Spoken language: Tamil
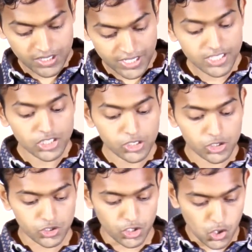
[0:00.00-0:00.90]
இயேசு
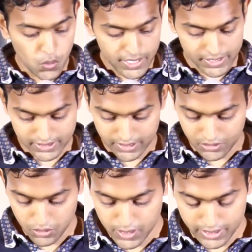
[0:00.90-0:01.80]
கிறிஸ்து யோவான் அதி
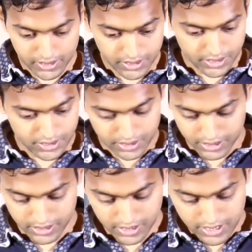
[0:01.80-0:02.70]
யோவானுக்கு
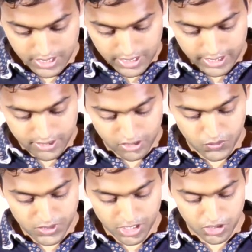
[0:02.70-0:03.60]
எழுந்த
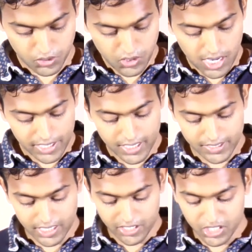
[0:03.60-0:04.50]
சுவிசேஷம் ஆறாம்
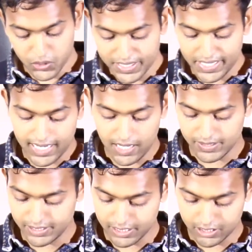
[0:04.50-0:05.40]
அதிகாரம் இருபத்தி ஏழாம்
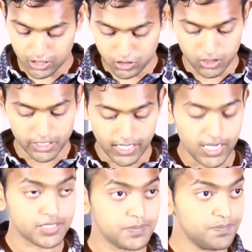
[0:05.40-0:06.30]
வசனத்தில் சொல்லுகிறார்